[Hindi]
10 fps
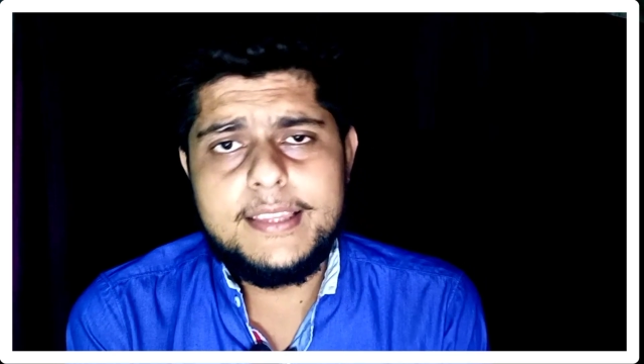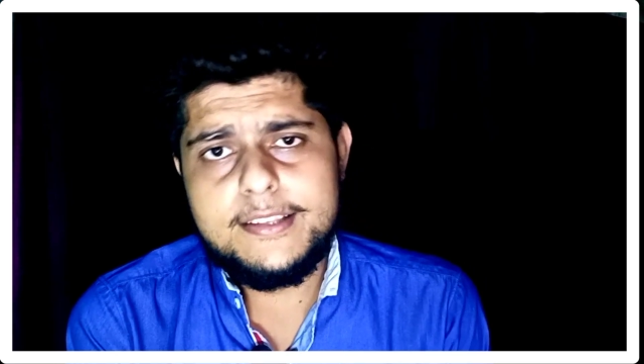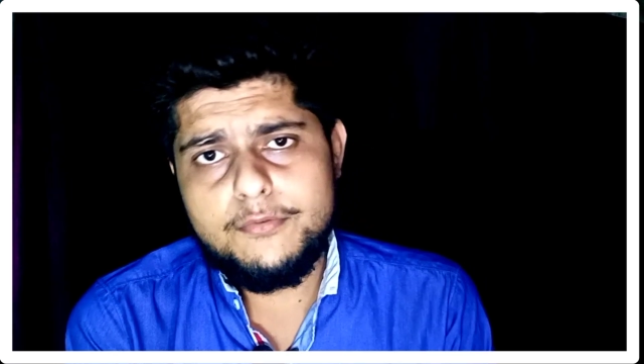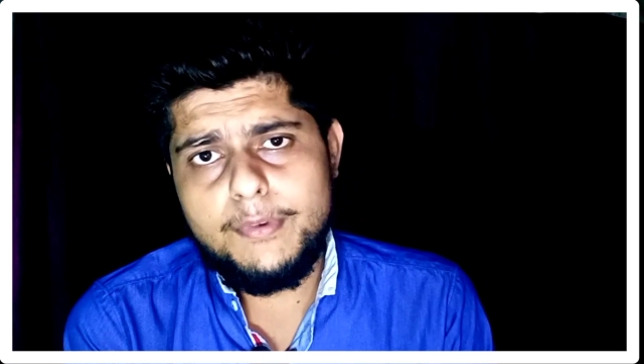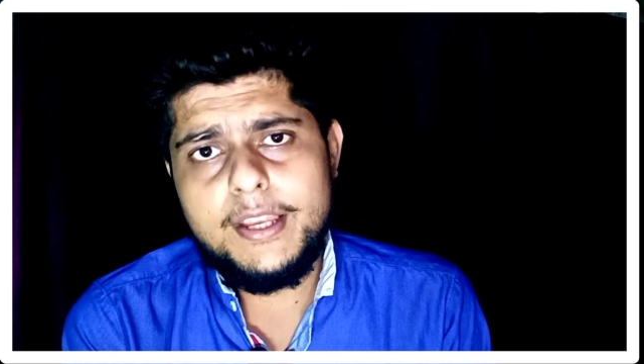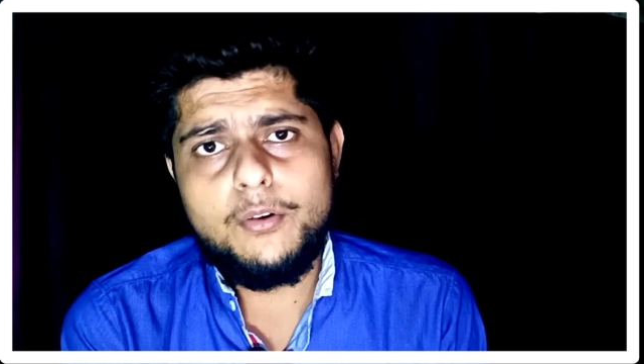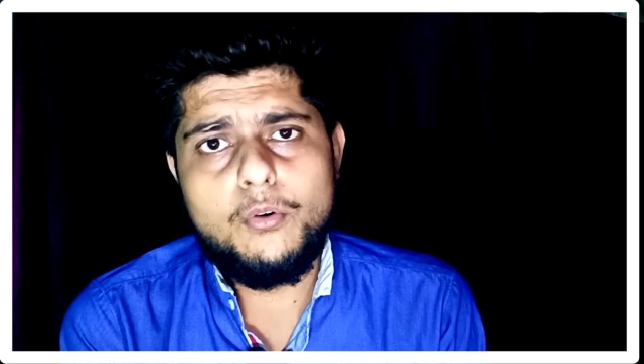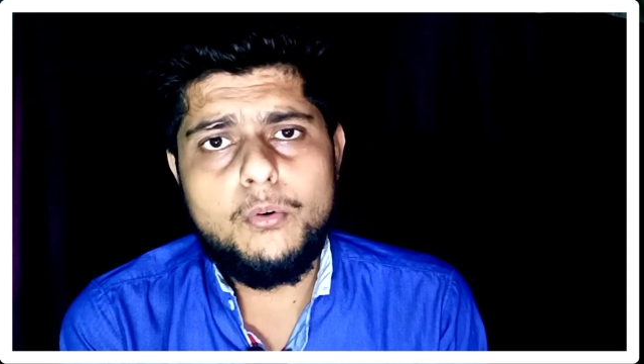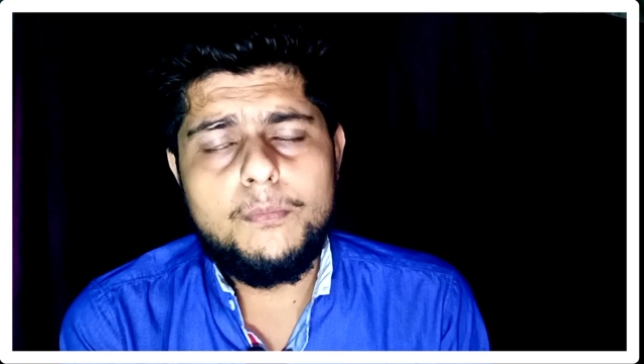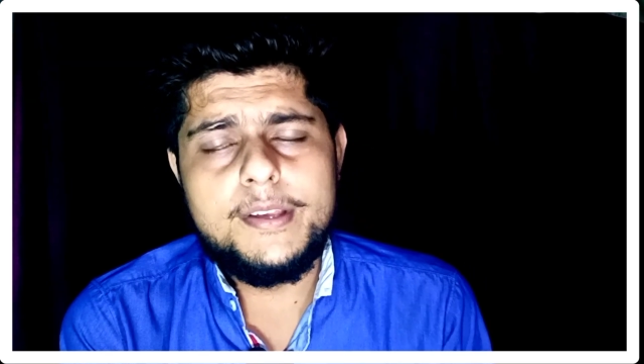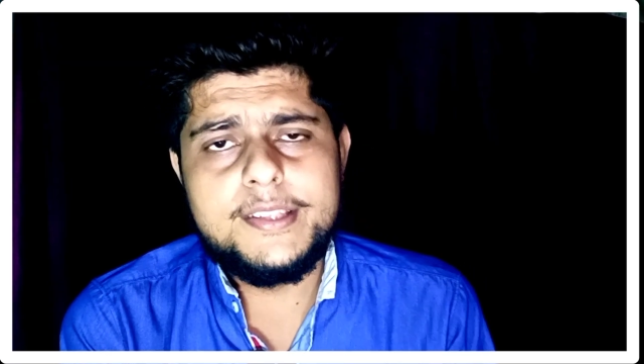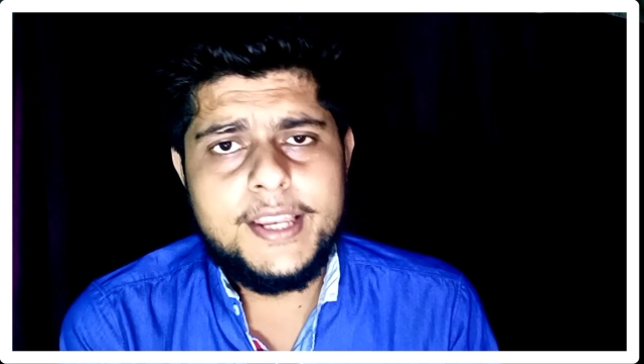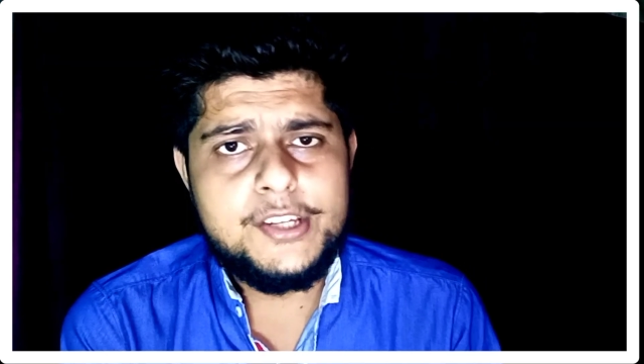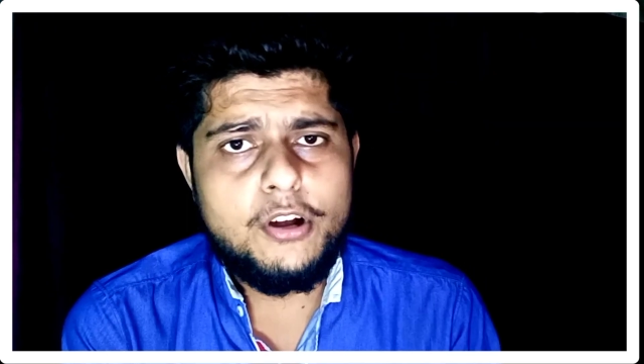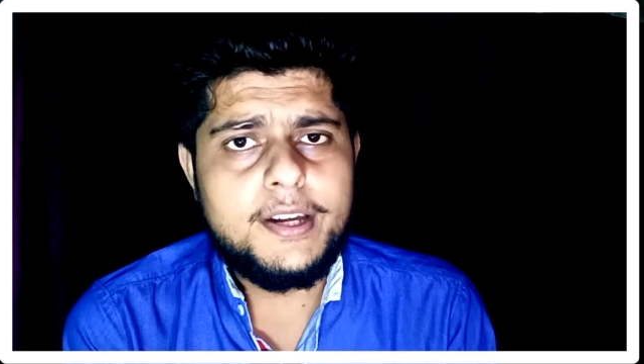तस्वीर को
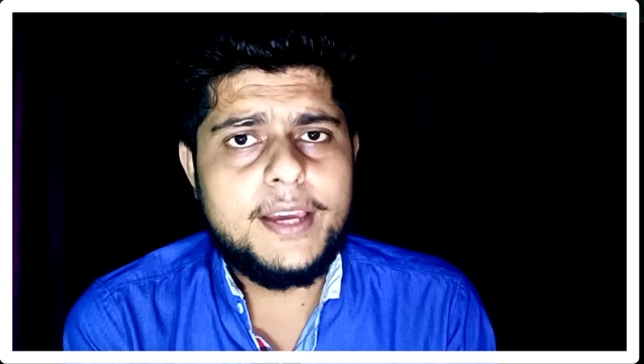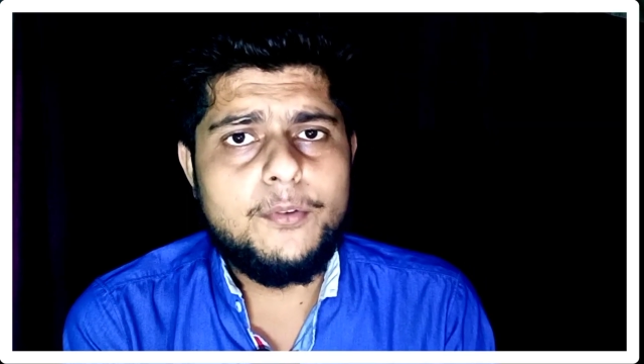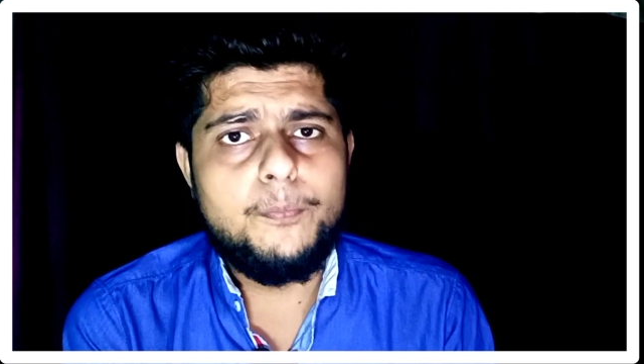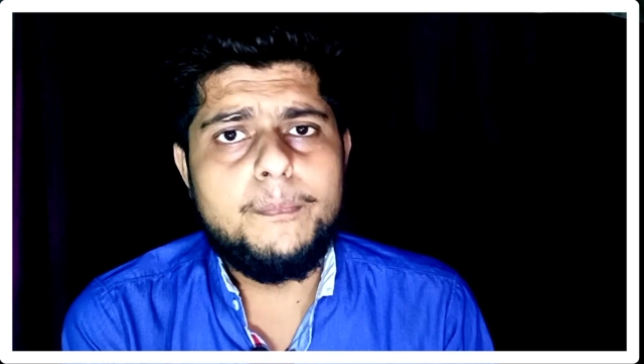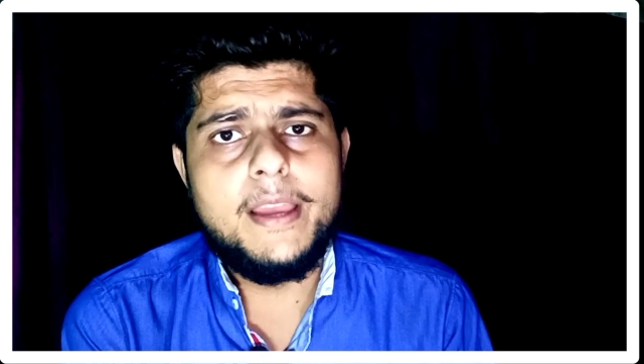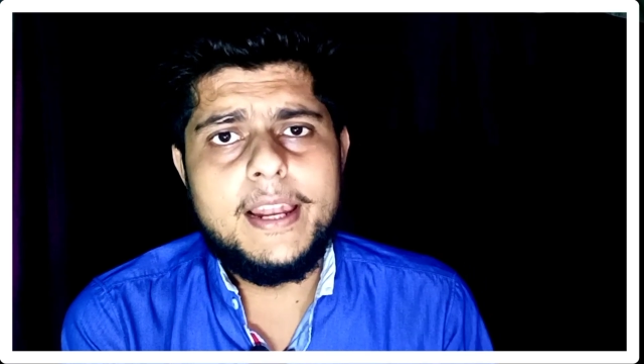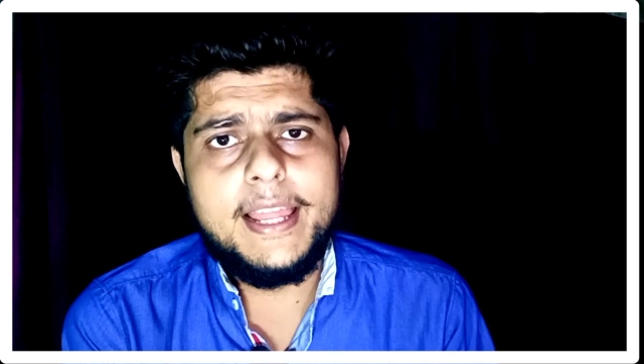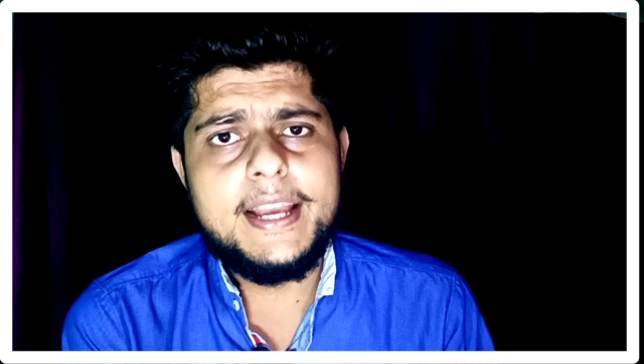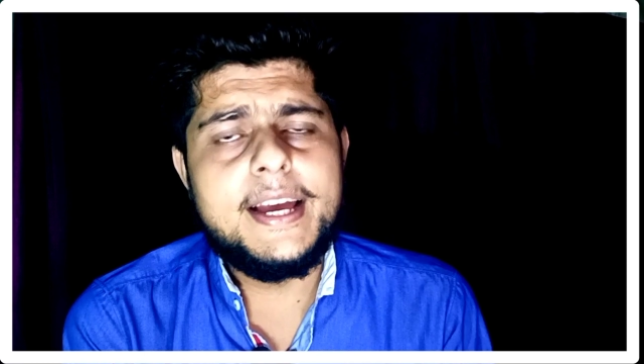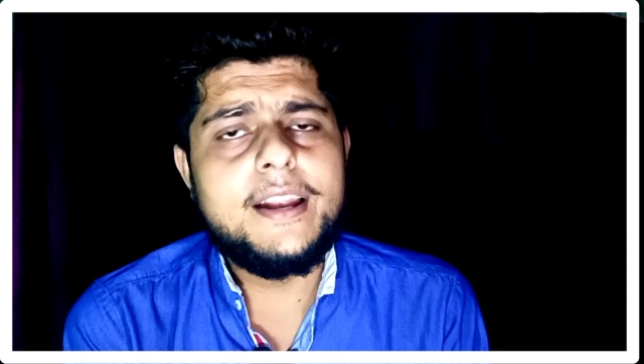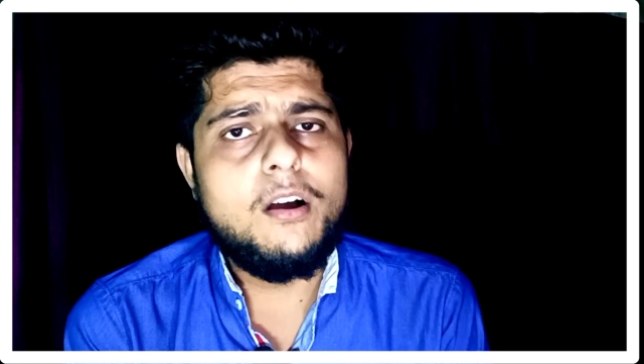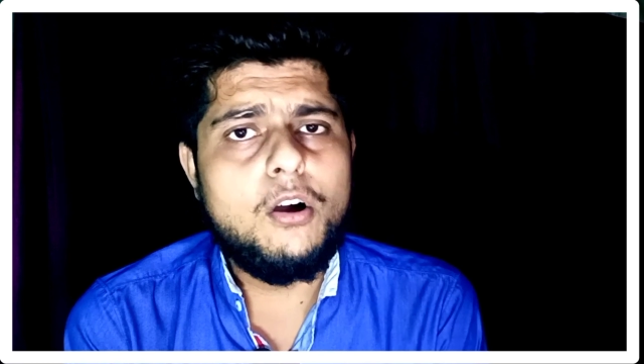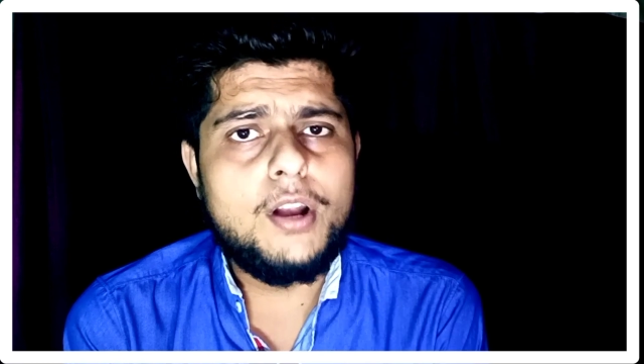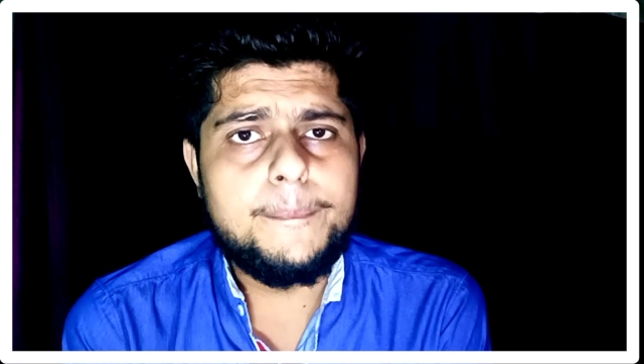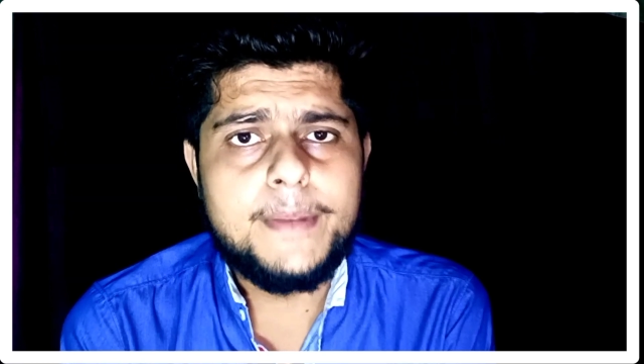स्क्रीनशॉट के रूप में लेकर
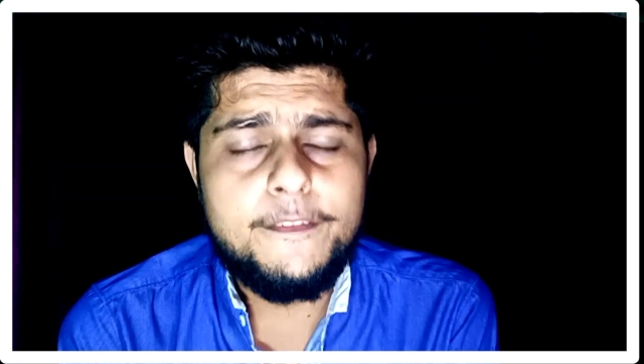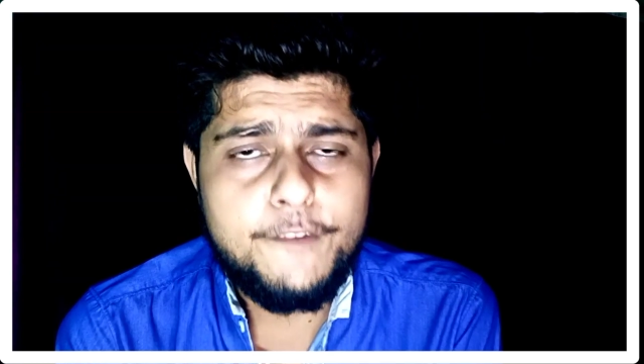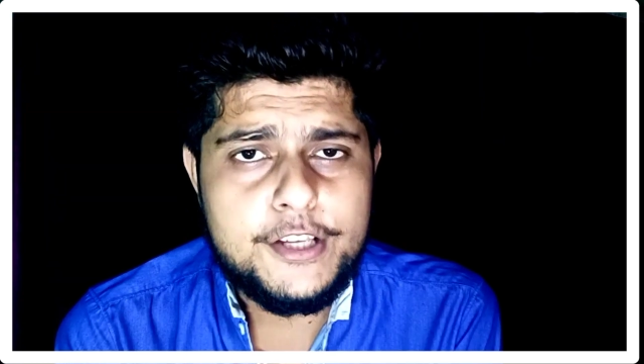और अपने